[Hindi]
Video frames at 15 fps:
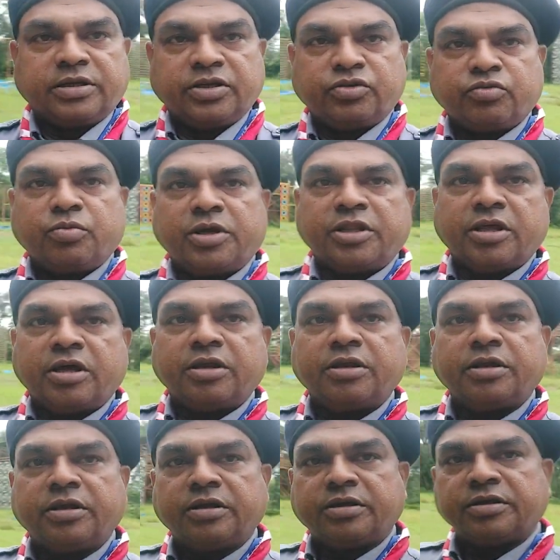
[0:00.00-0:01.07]
ये जो
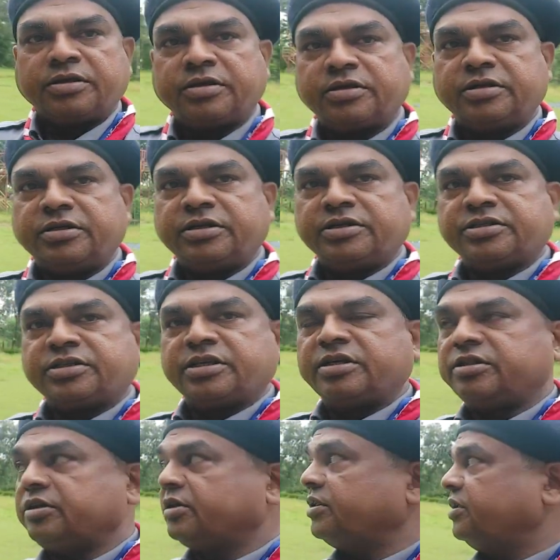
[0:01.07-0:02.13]
मैदान है
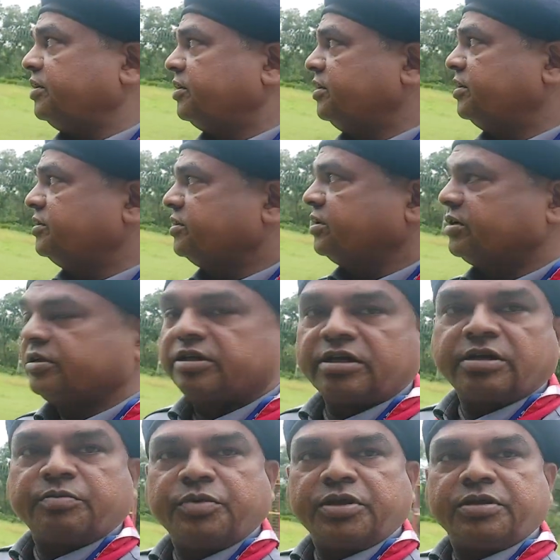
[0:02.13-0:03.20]
इसके अंदर देखिए जगह
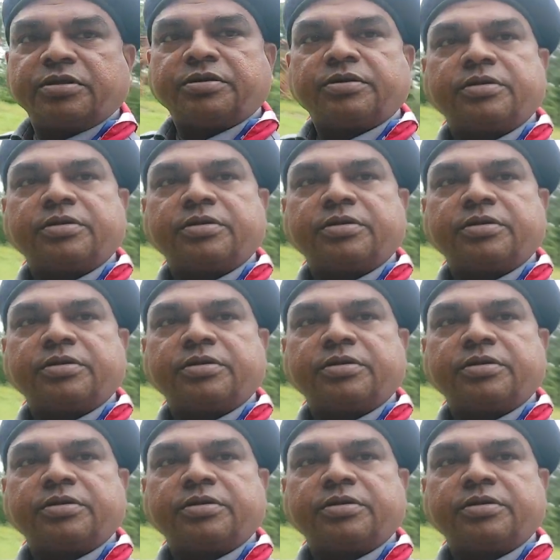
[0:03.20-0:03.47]
जगह पे